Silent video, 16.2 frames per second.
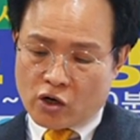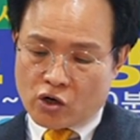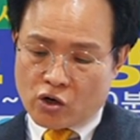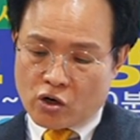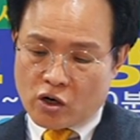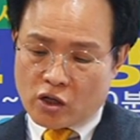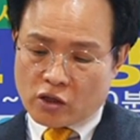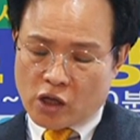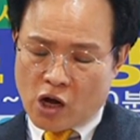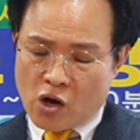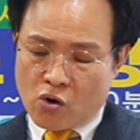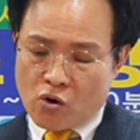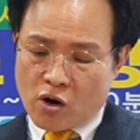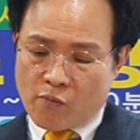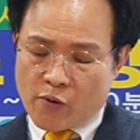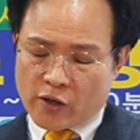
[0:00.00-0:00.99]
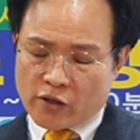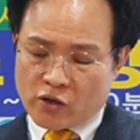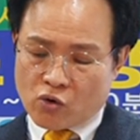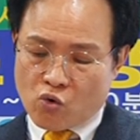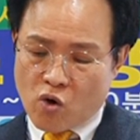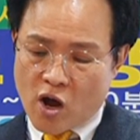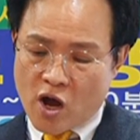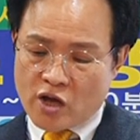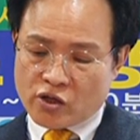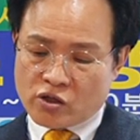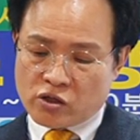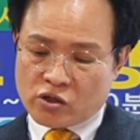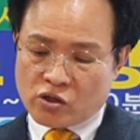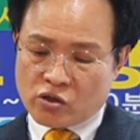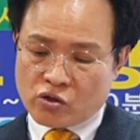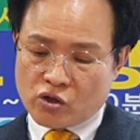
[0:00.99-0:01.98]
그러나 땅과 바다는 화
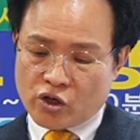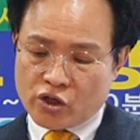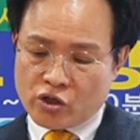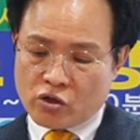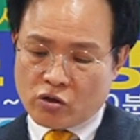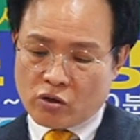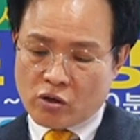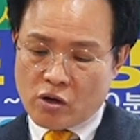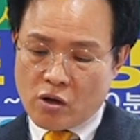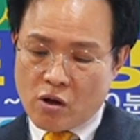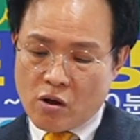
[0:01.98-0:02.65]
있을진저 이는